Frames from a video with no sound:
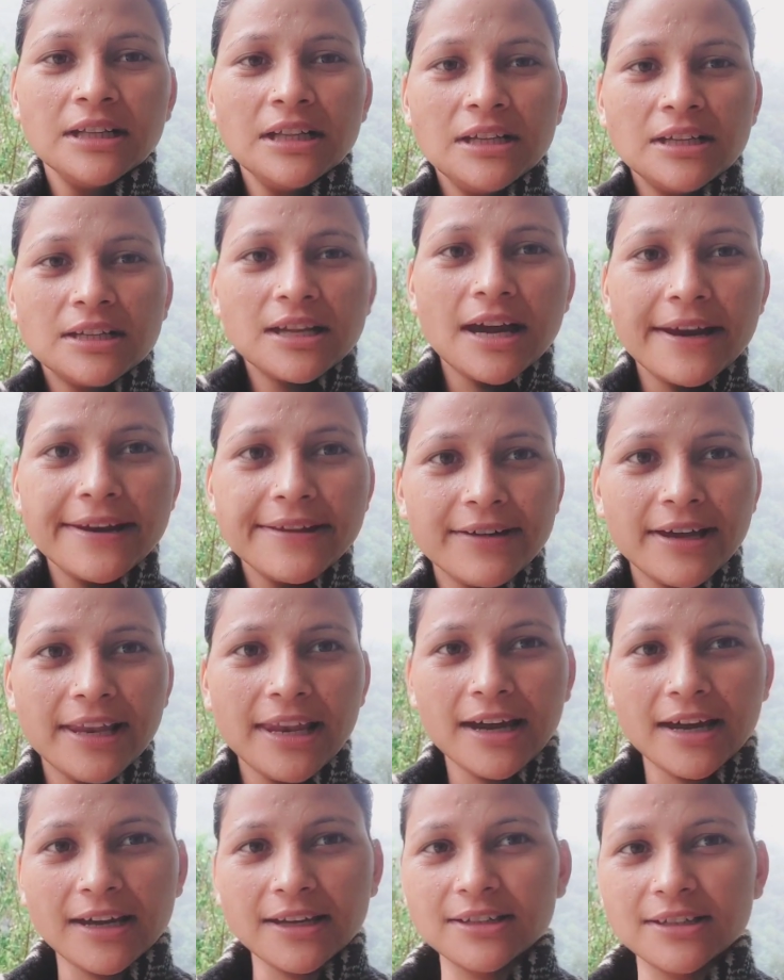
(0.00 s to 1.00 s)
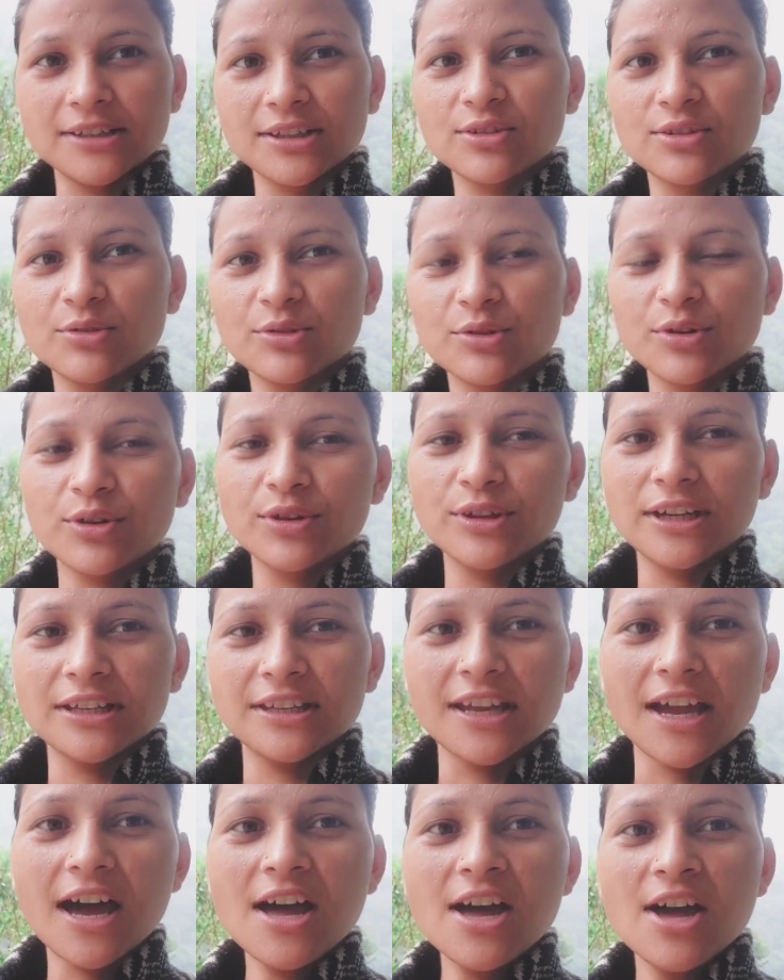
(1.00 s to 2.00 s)
गाड़ी वाले आ गए थे तो उनको दे
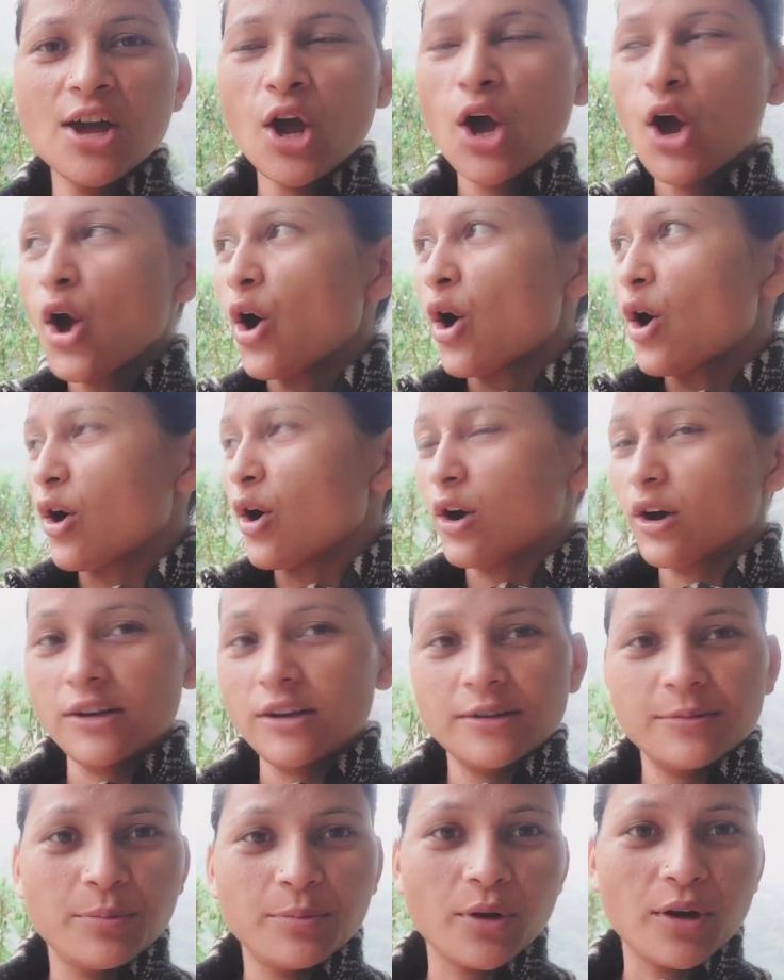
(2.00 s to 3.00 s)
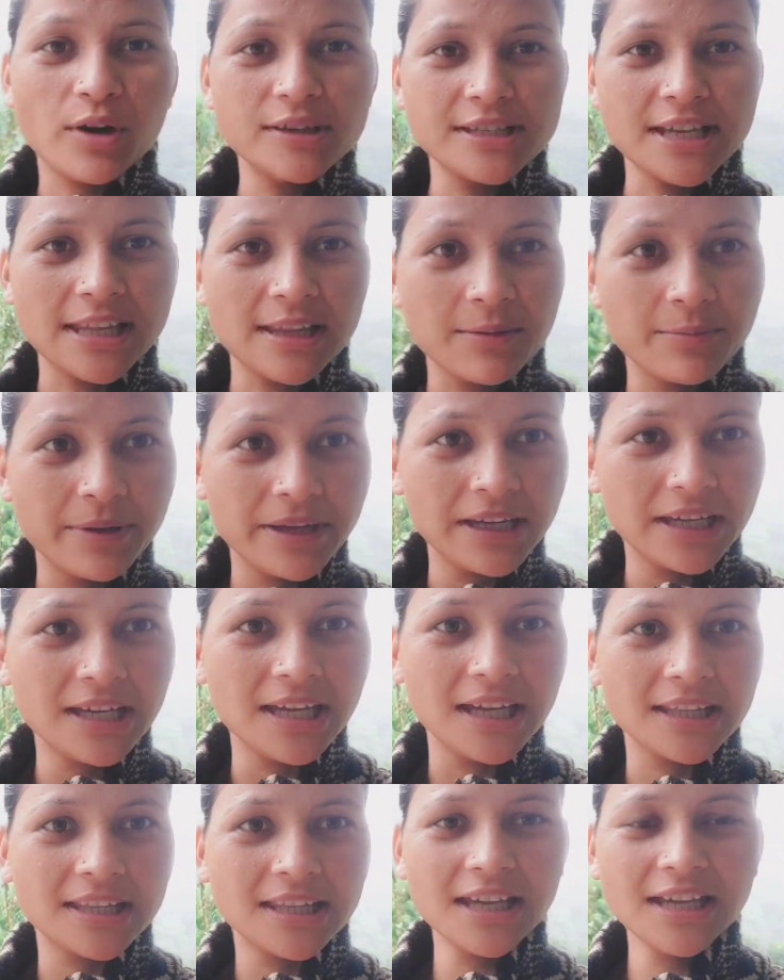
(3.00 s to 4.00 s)
दिया और बहुत ज़्यादा भीग गए
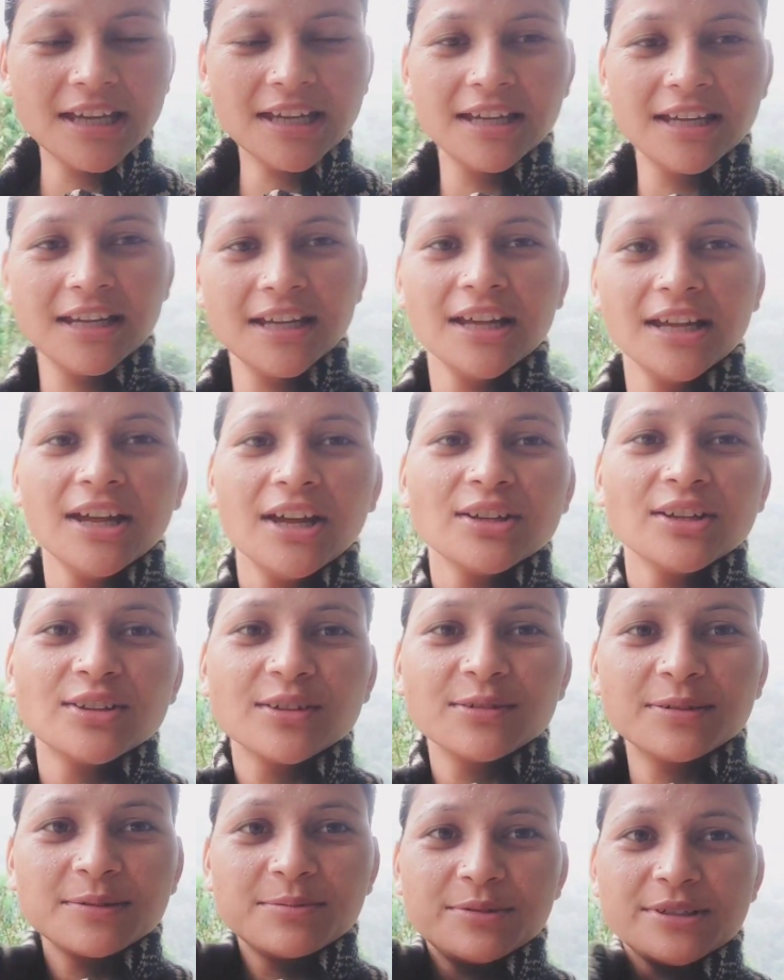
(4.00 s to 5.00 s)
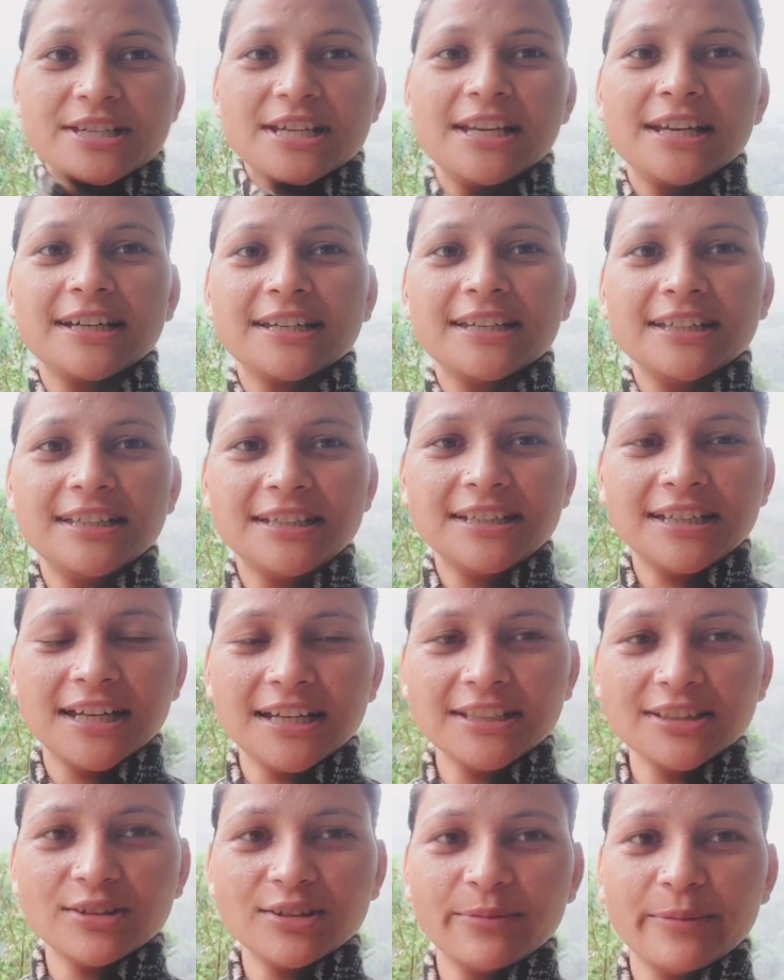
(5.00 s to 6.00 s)
थे तो फिर मुझे लग रही थी ठंड
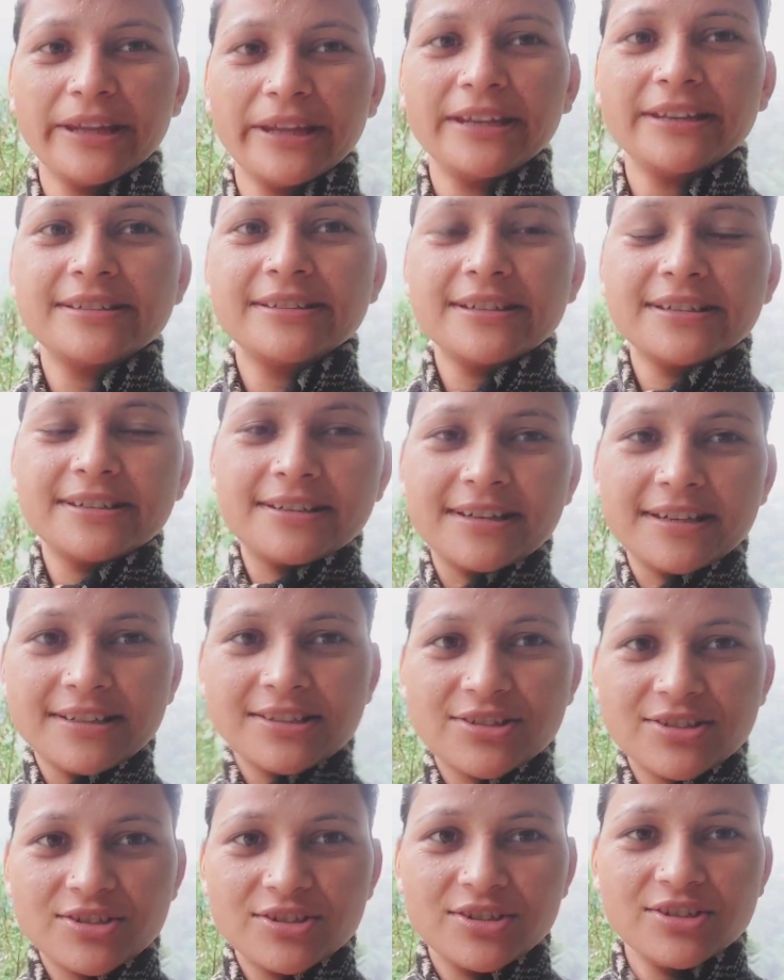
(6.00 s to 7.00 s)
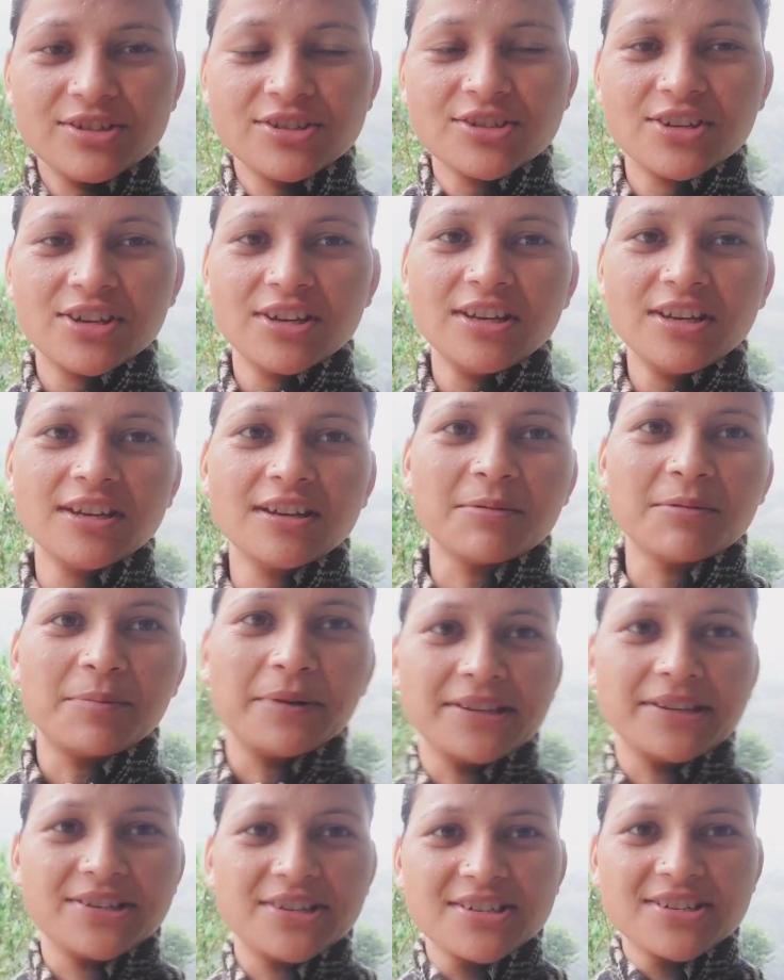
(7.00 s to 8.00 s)
तो मैंने ड्रेस चेंज करी कपड़े
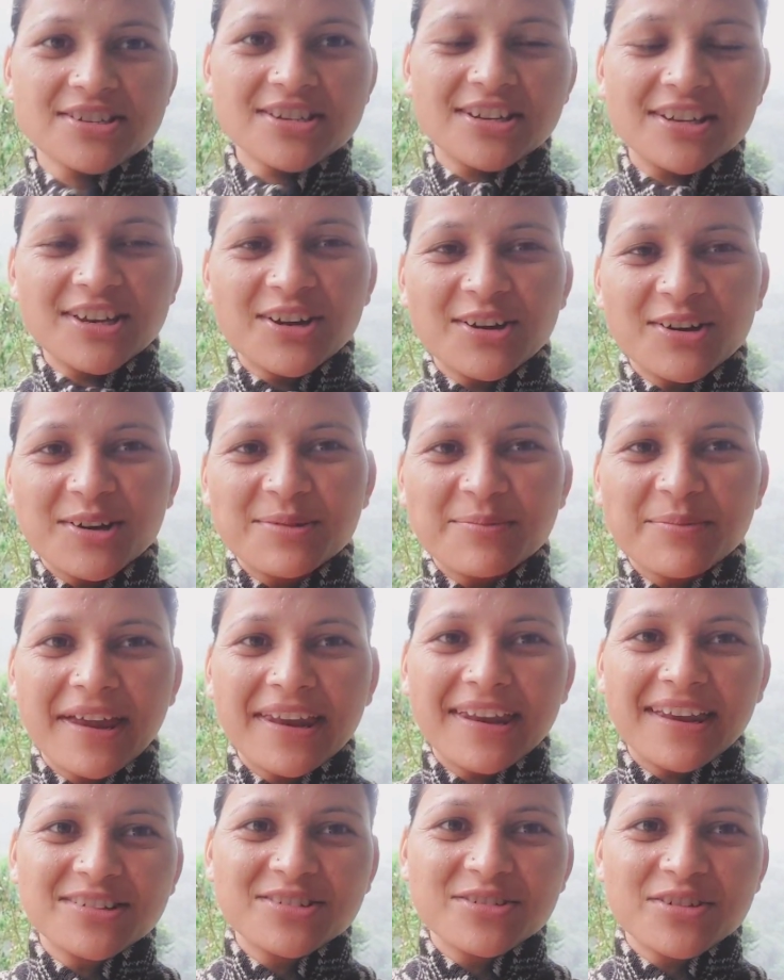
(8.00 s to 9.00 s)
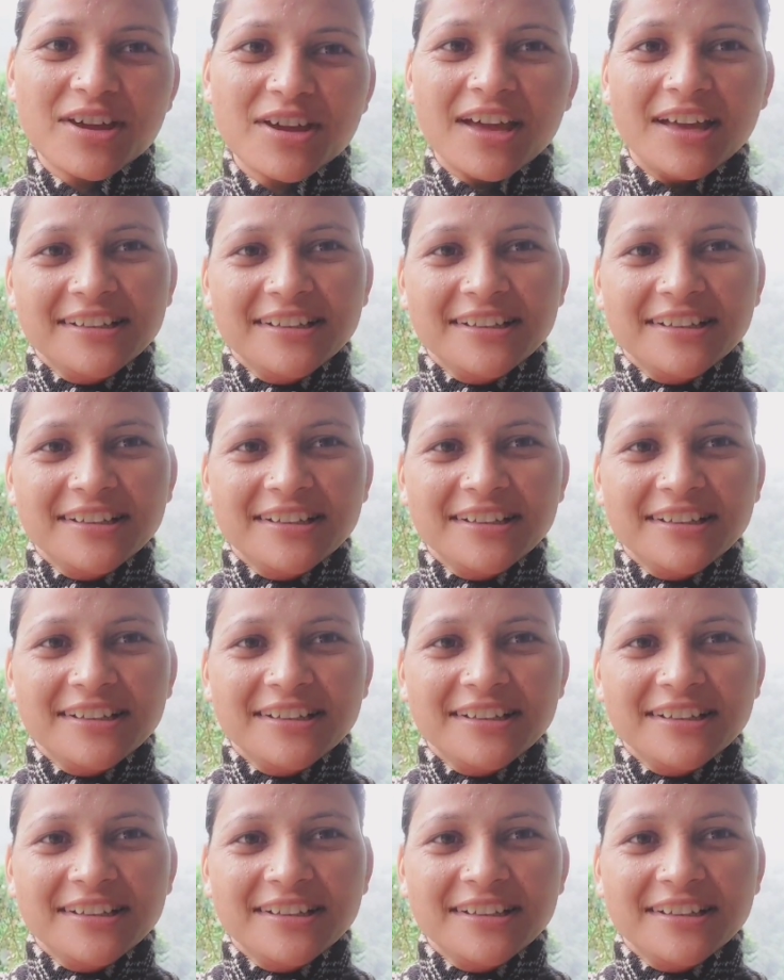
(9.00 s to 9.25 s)
चेंज करे और मैंने जो है